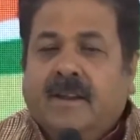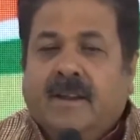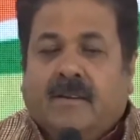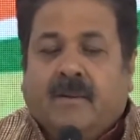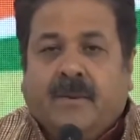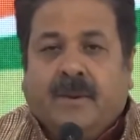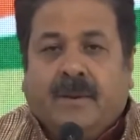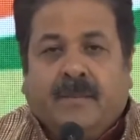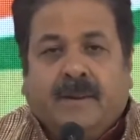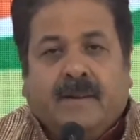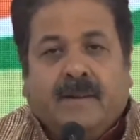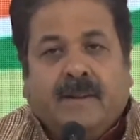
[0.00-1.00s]
ये
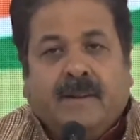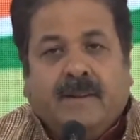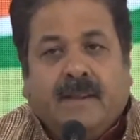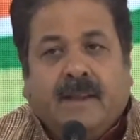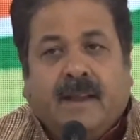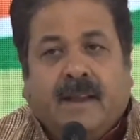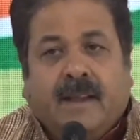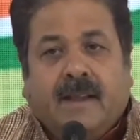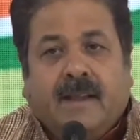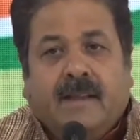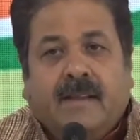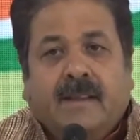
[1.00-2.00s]
कमिटमेंट नहीं दिया
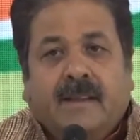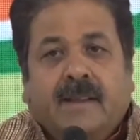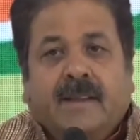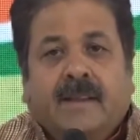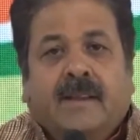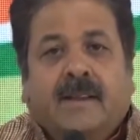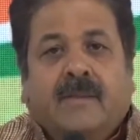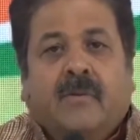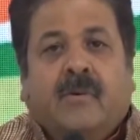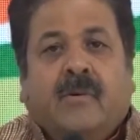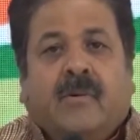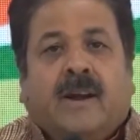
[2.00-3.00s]
है कि
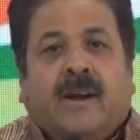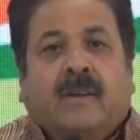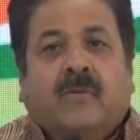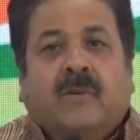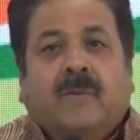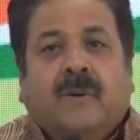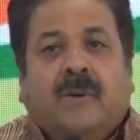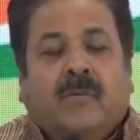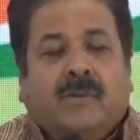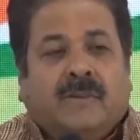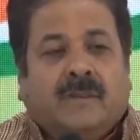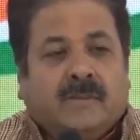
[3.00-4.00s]
वो कानून में
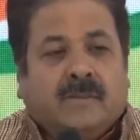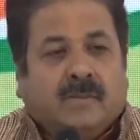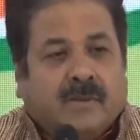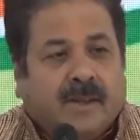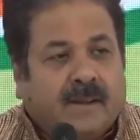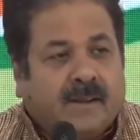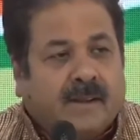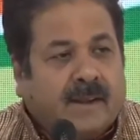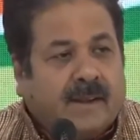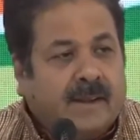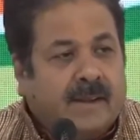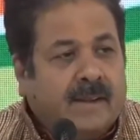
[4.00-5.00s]
कोई संशोधन
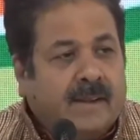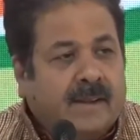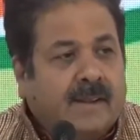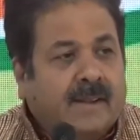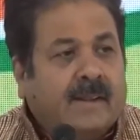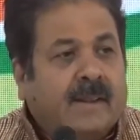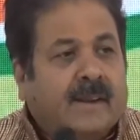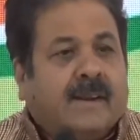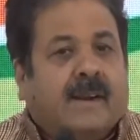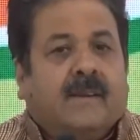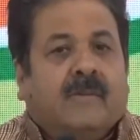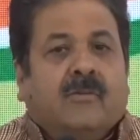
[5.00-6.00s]
करेंगे या
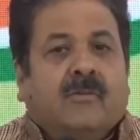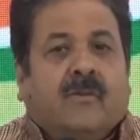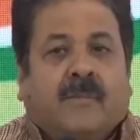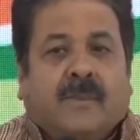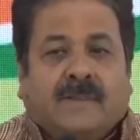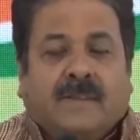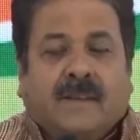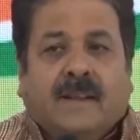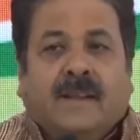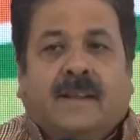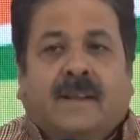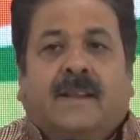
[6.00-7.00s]
कानून वापस
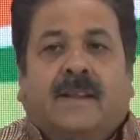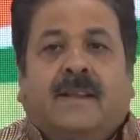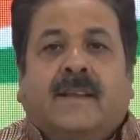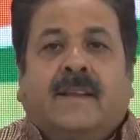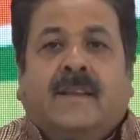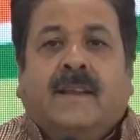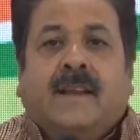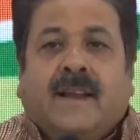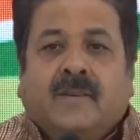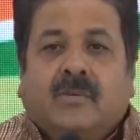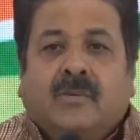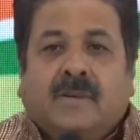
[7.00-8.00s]
लेंगे
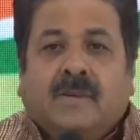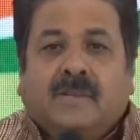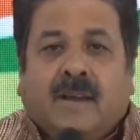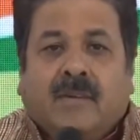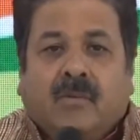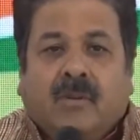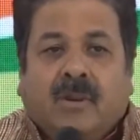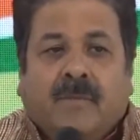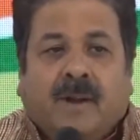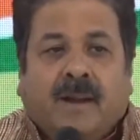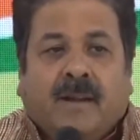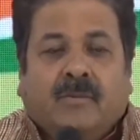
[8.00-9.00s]
या जो किसानों की
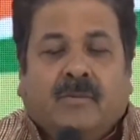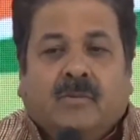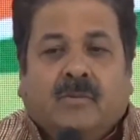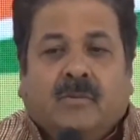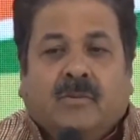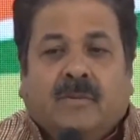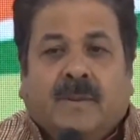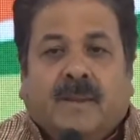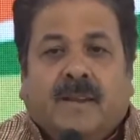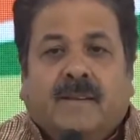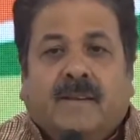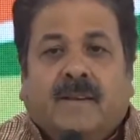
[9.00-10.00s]
मांग है उसको
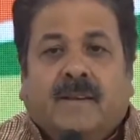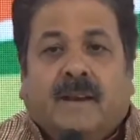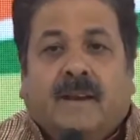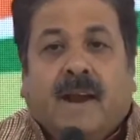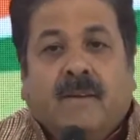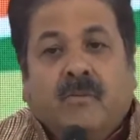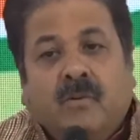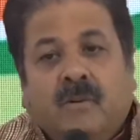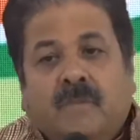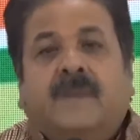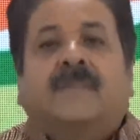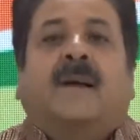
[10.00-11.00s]
उसमें
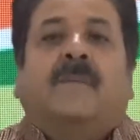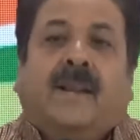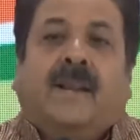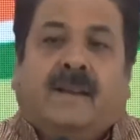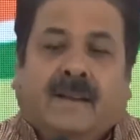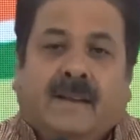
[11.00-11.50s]
कानून में शामिल